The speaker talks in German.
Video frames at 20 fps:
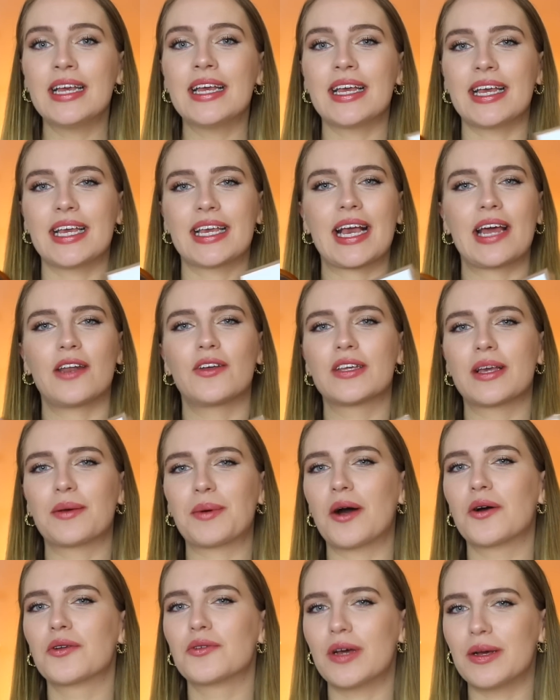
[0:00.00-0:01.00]
Ich kann euch aber
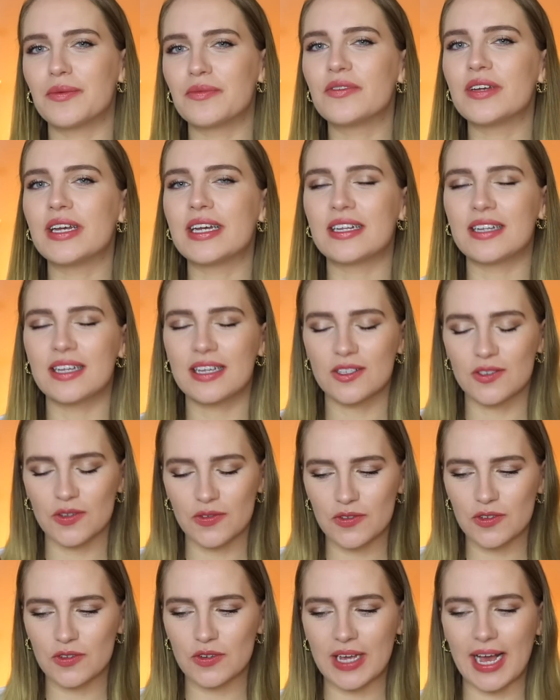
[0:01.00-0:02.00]
auch nur empfehlen,
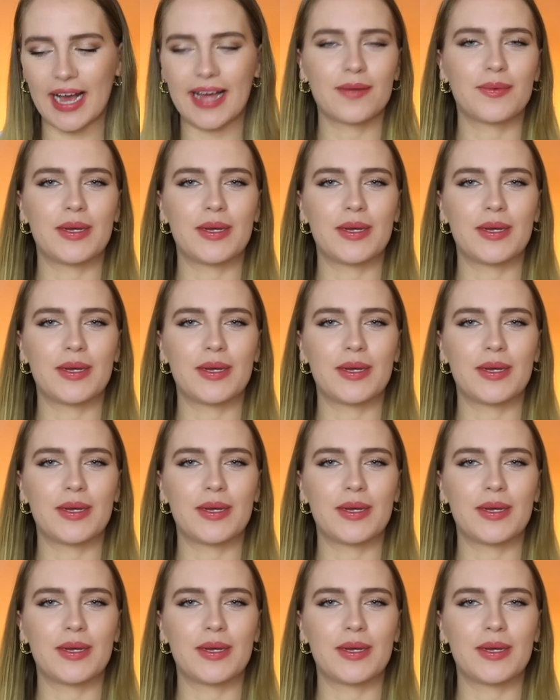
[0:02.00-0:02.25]
sowieso gerade